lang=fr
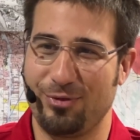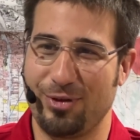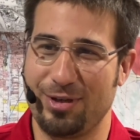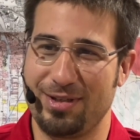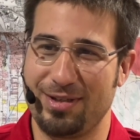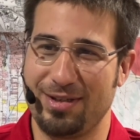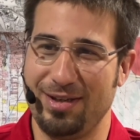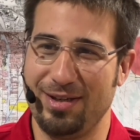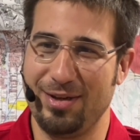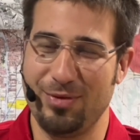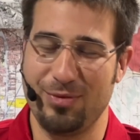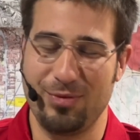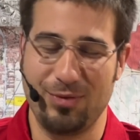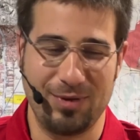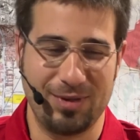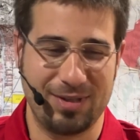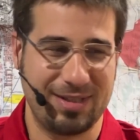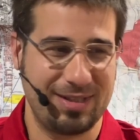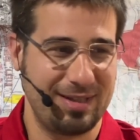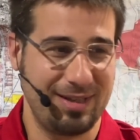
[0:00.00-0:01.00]
fois-ci
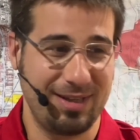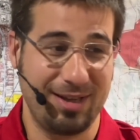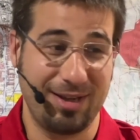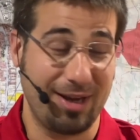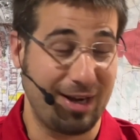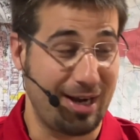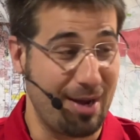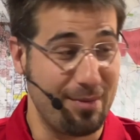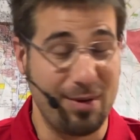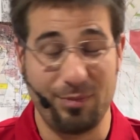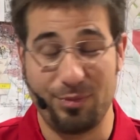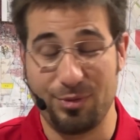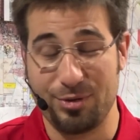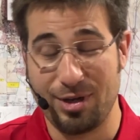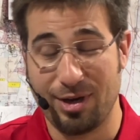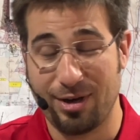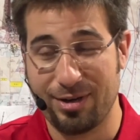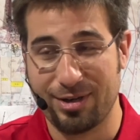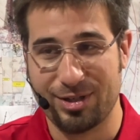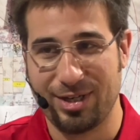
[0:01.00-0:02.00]
ou s'il y a quand même
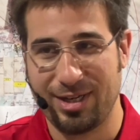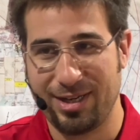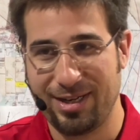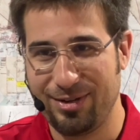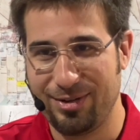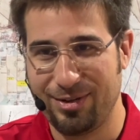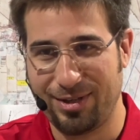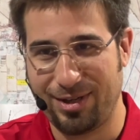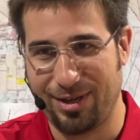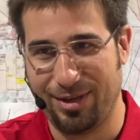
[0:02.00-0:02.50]
plusieurs gens